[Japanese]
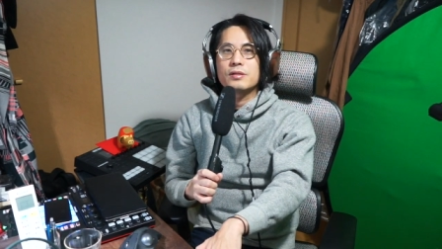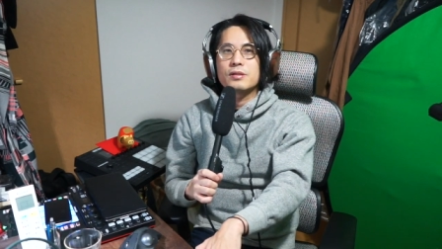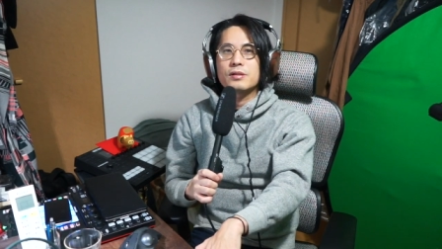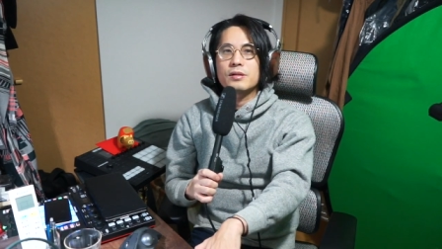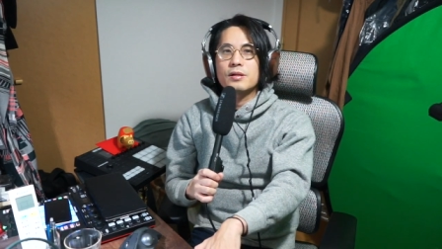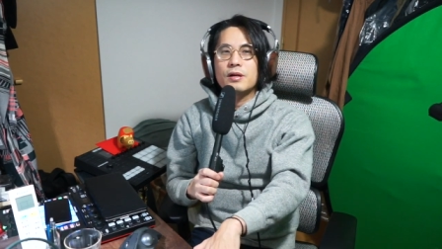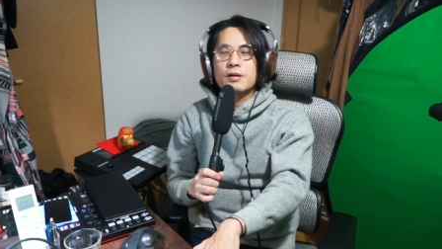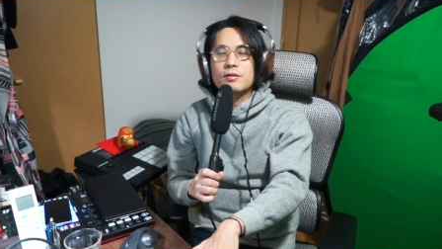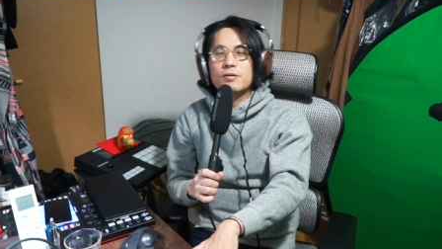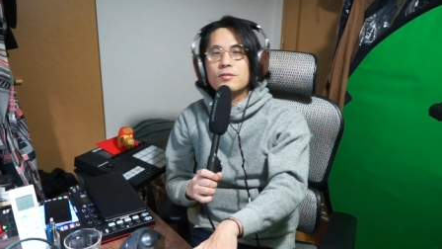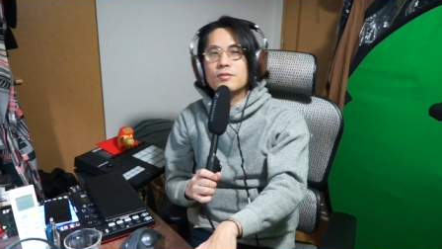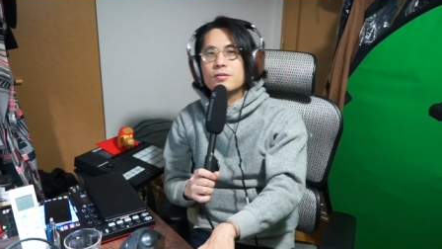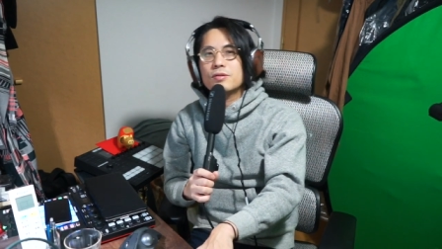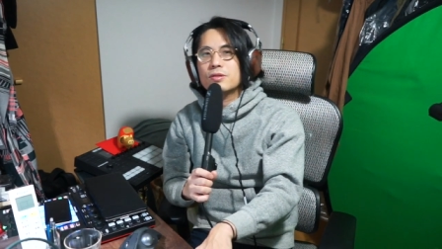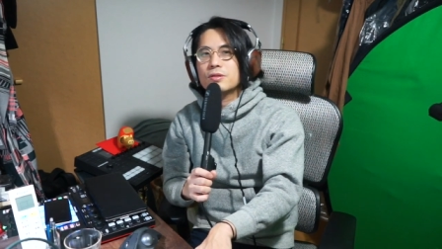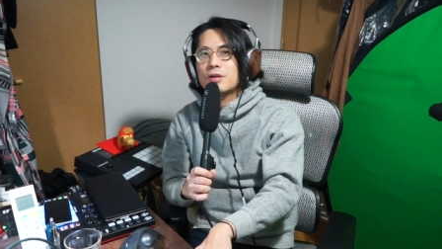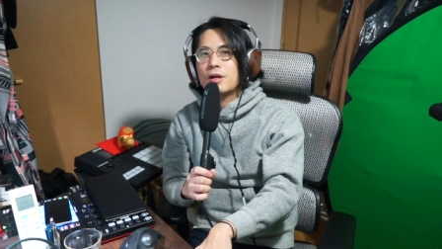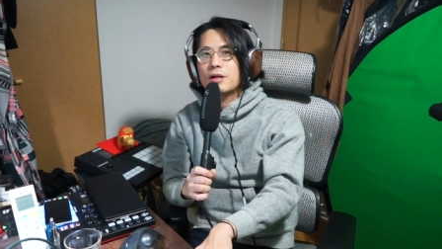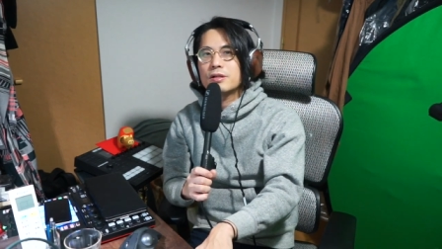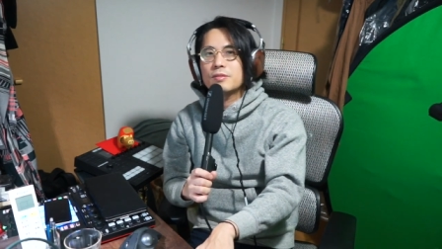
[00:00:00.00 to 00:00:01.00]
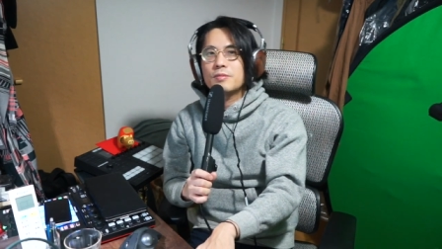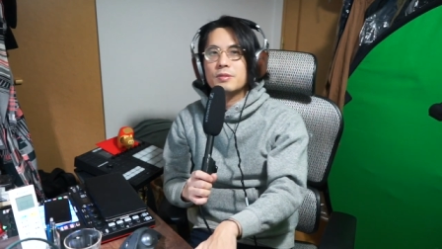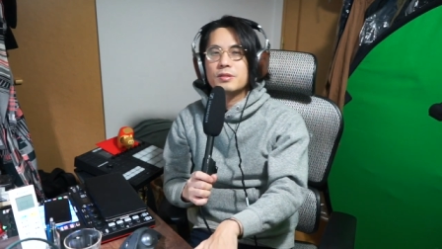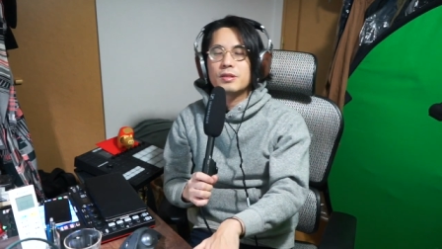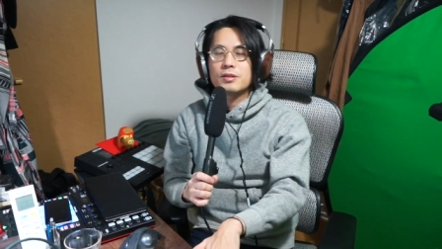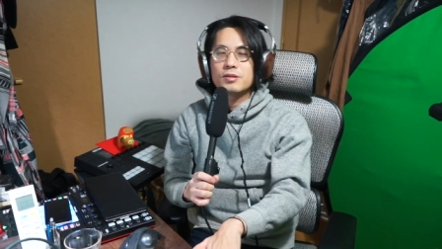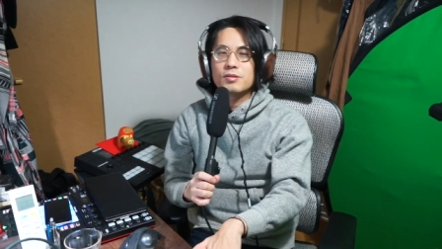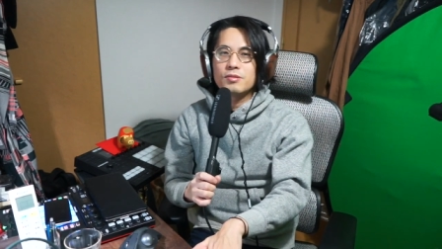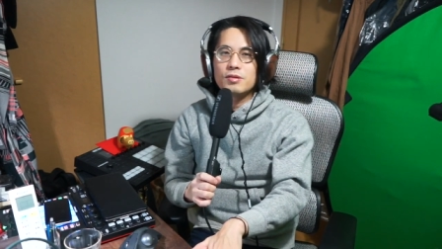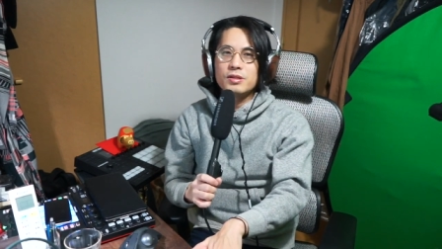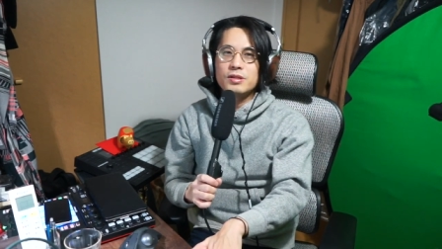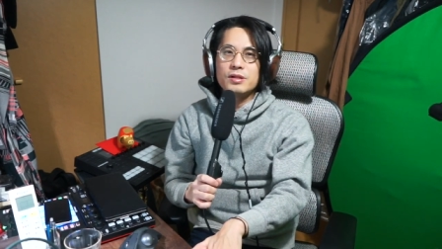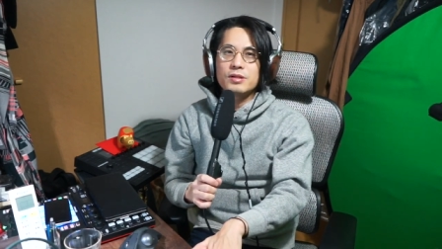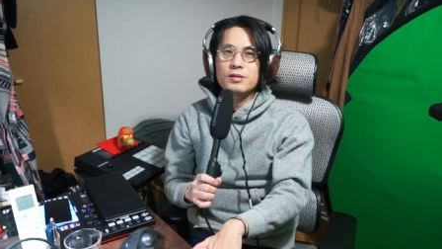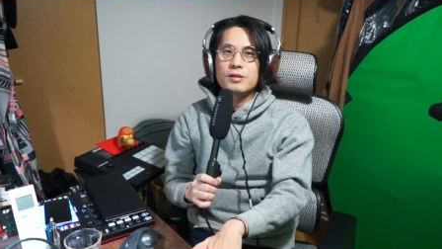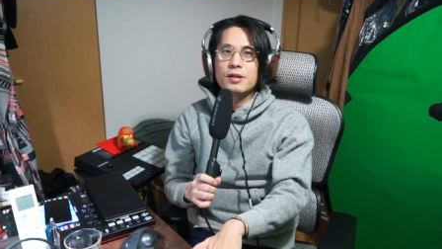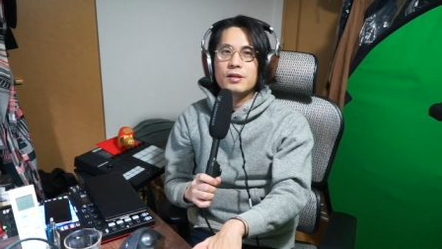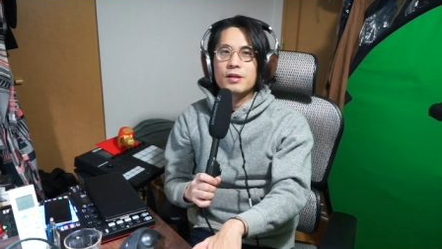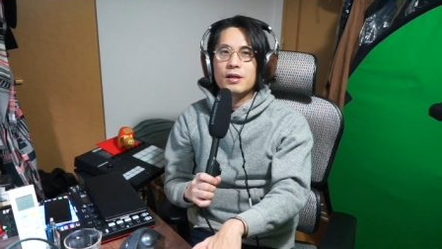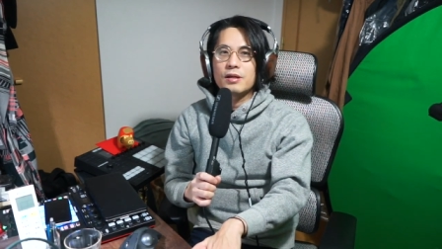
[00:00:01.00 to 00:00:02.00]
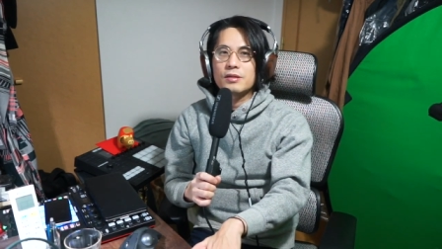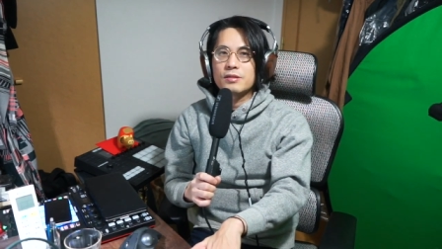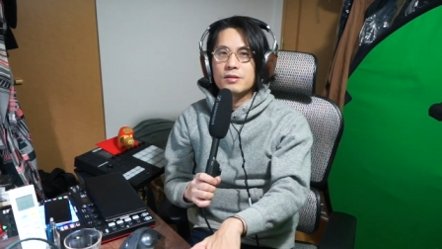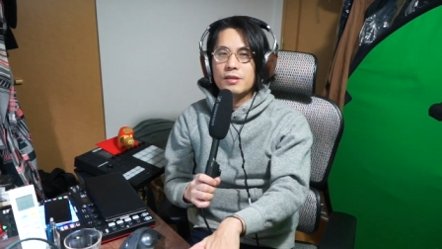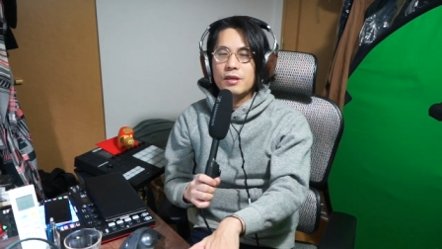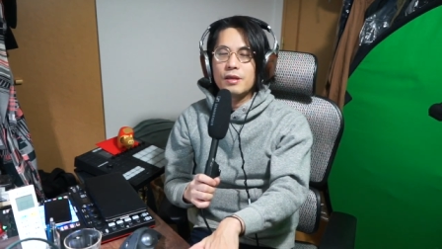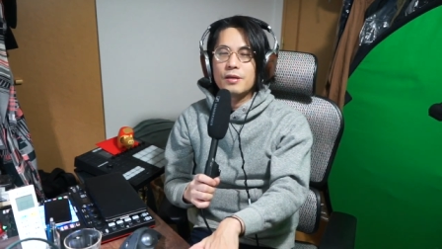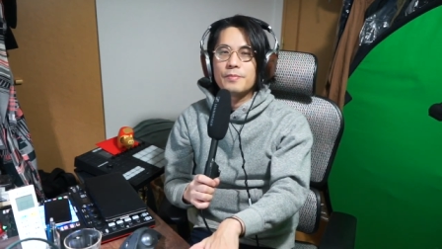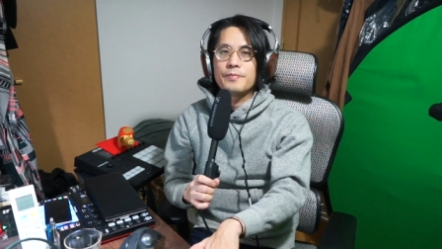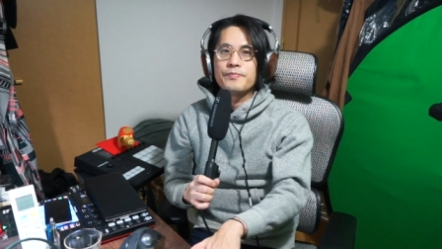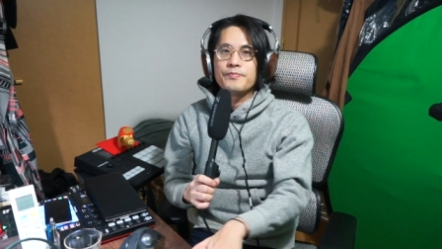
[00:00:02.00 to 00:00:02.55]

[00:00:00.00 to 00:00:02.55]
学校の始まって初日ぐらいにあって、